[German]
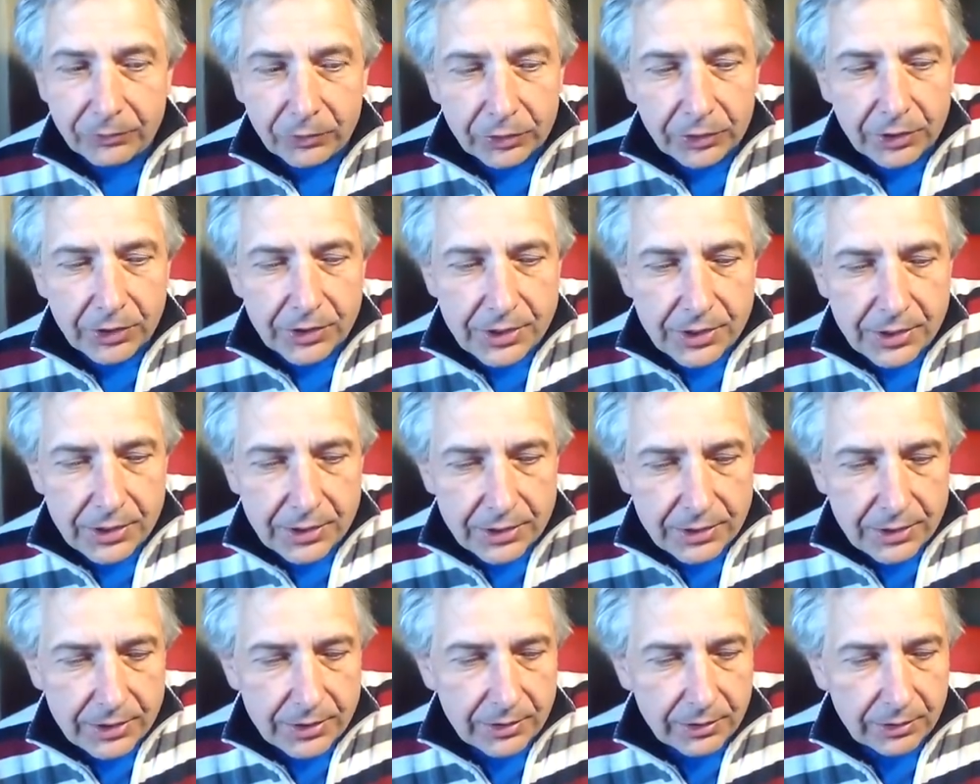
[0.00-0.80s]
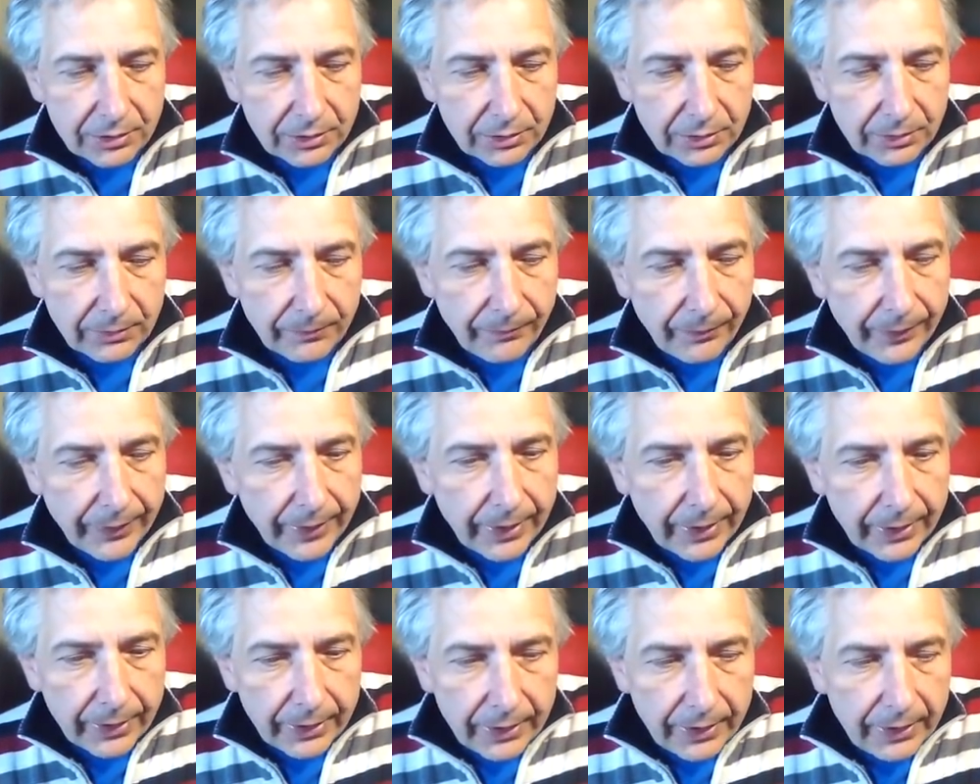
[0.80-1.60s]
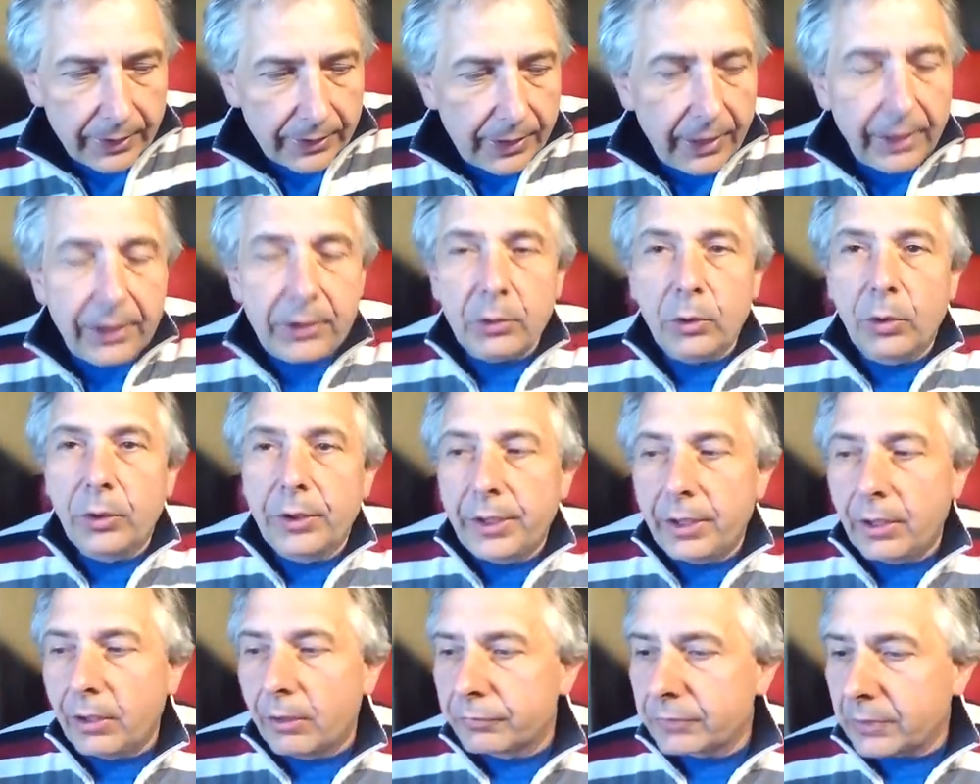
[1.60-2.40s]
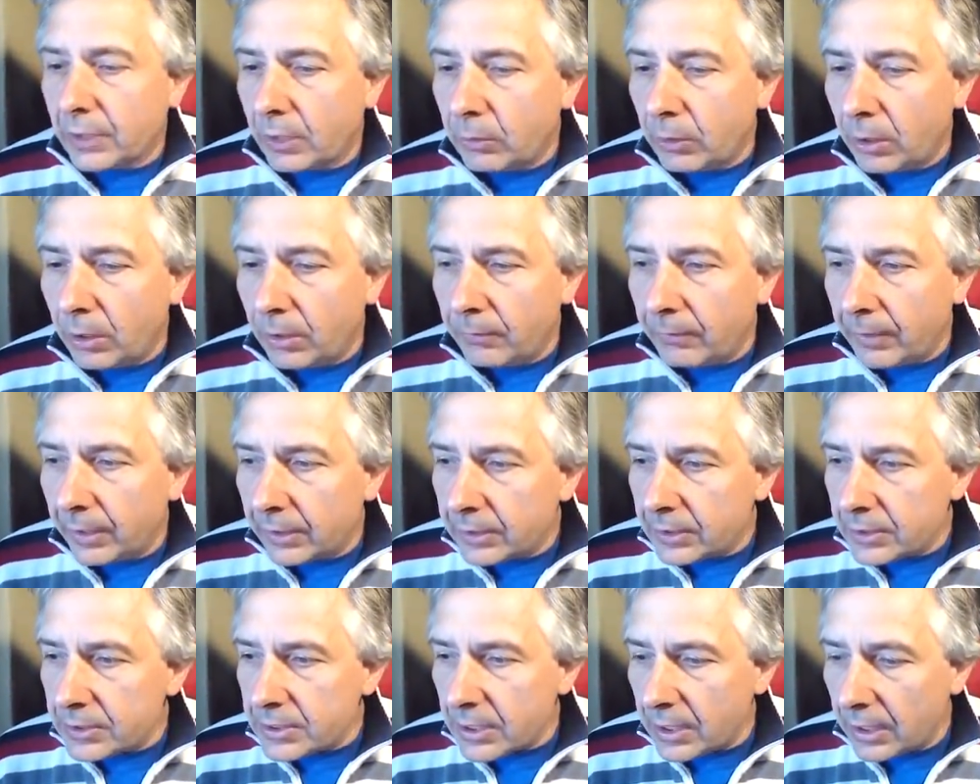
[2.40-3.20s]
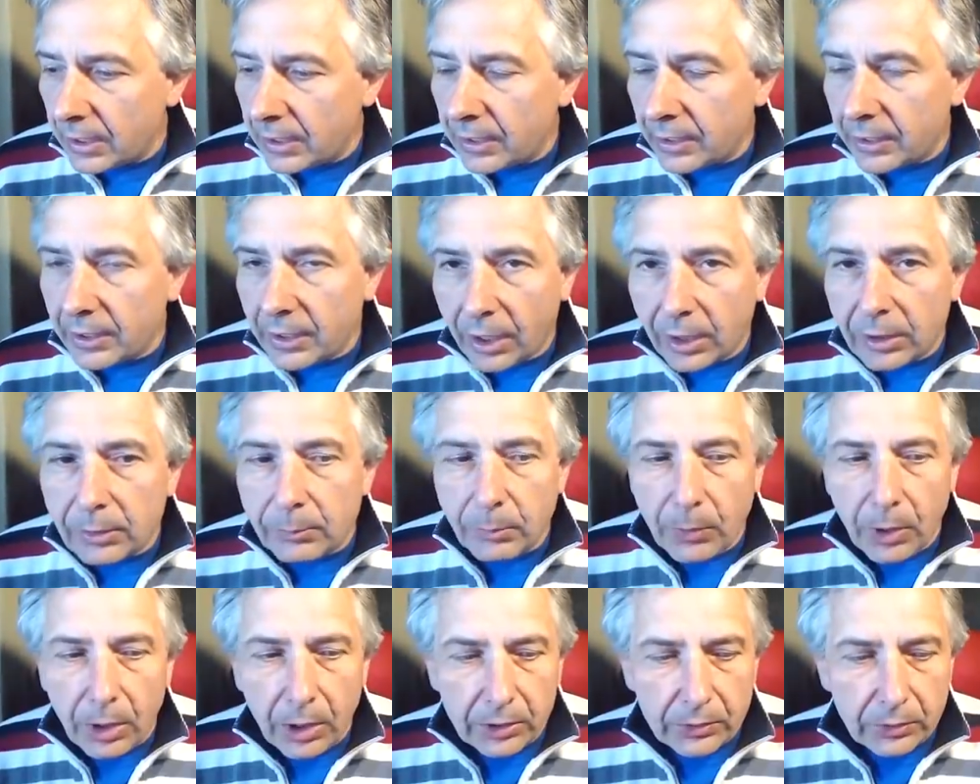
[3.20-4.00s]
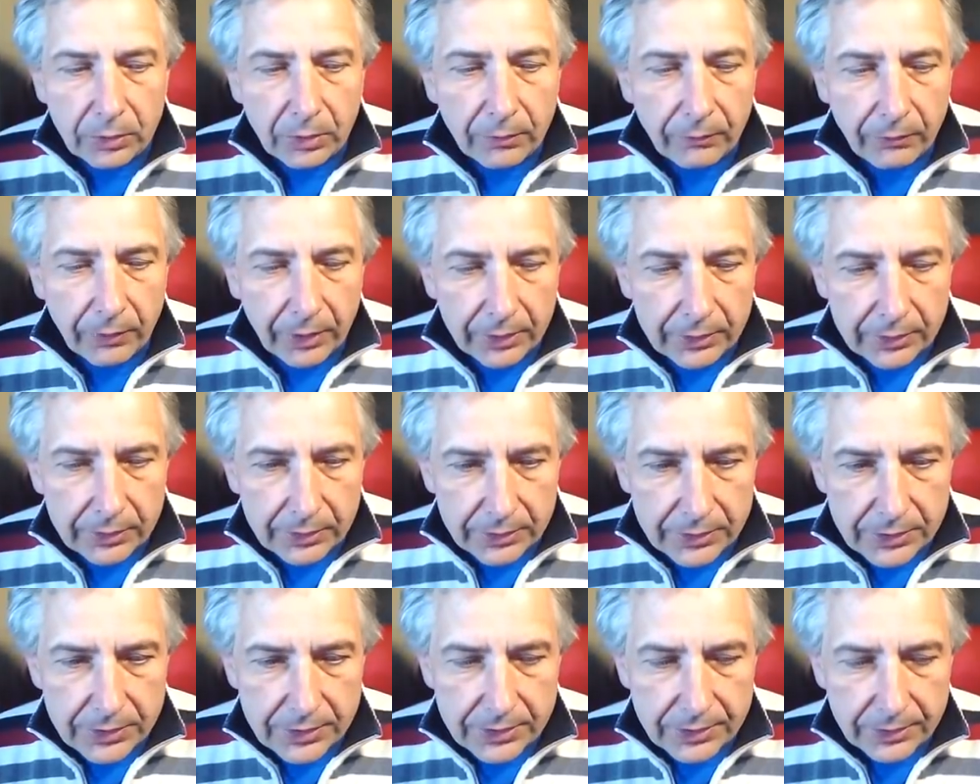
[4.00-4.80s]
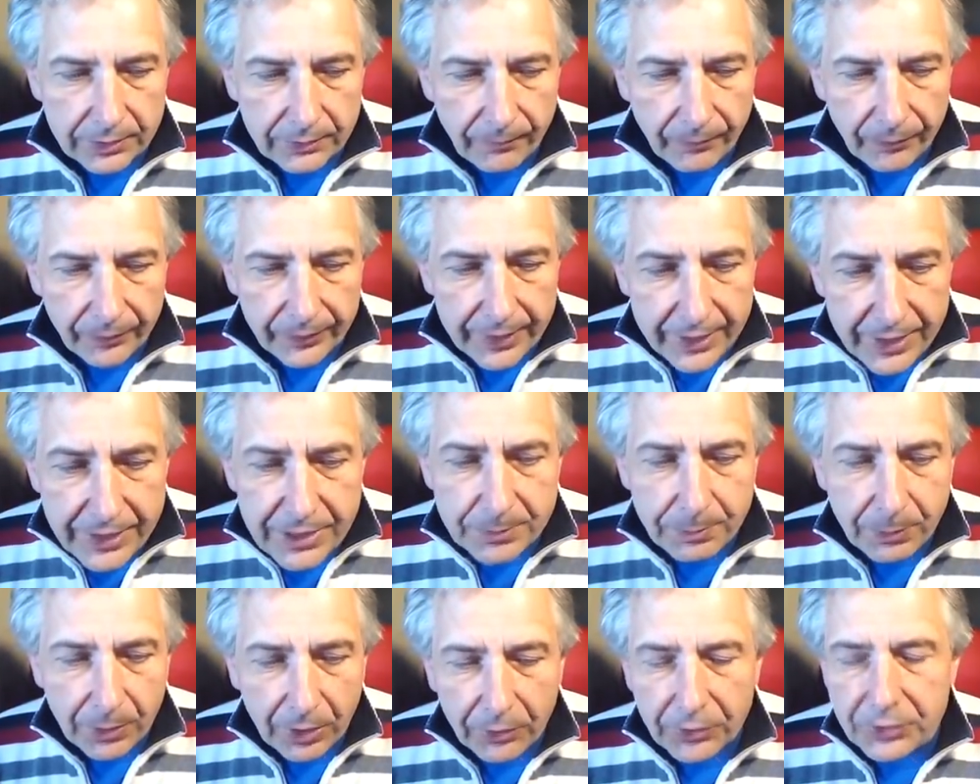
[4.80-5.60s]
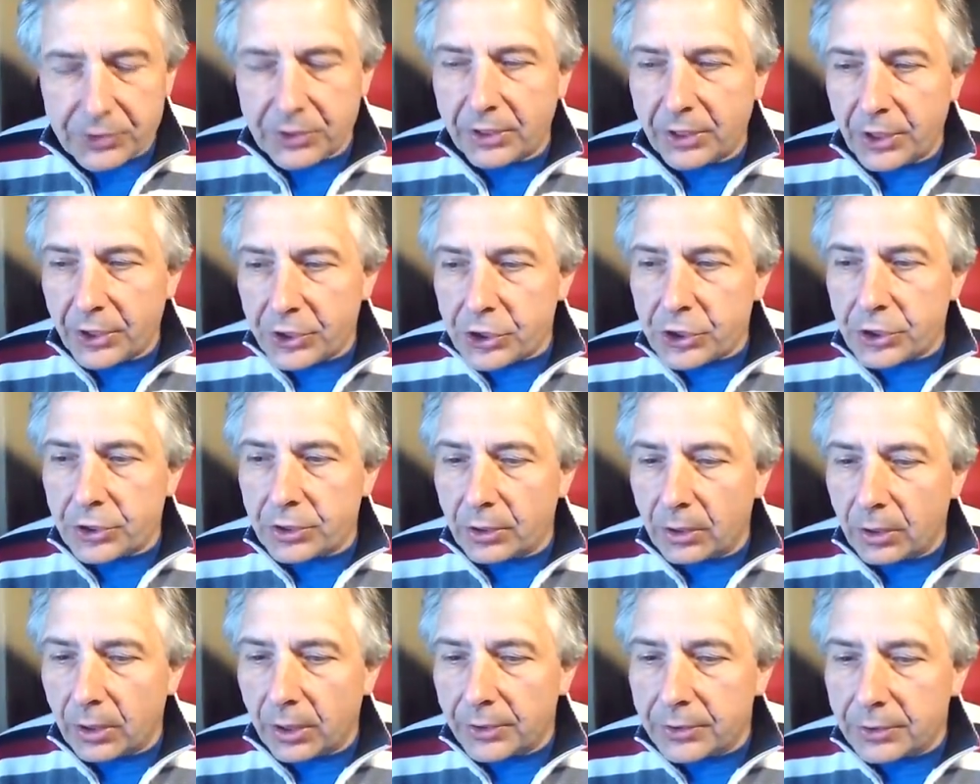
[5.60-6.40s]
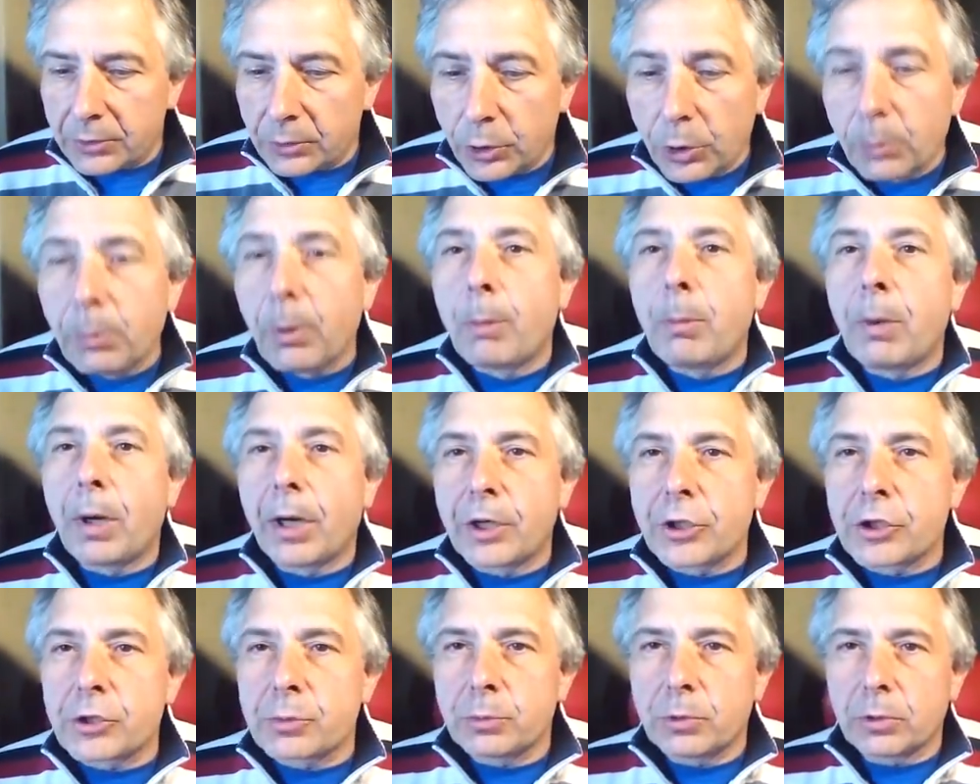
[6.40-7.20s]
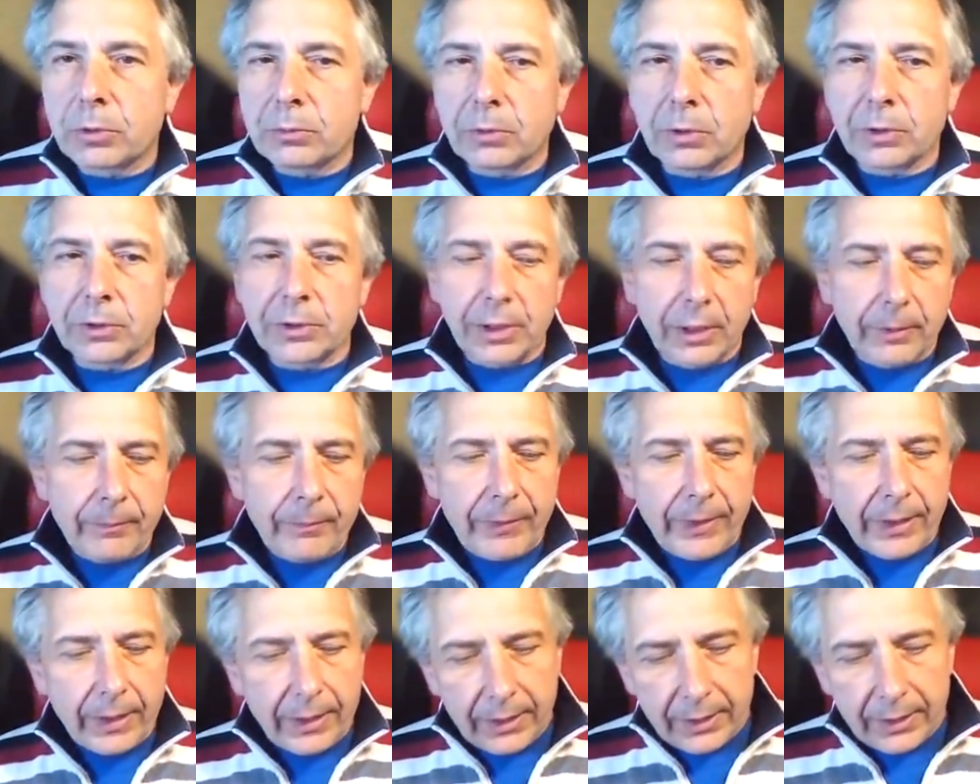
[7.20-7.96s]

Und das ist, äh, geht auch nicht auf Dauer, weil das alle krank macht und weil das Niesbrauchsrecht da also überbeansprucht wird. Ne?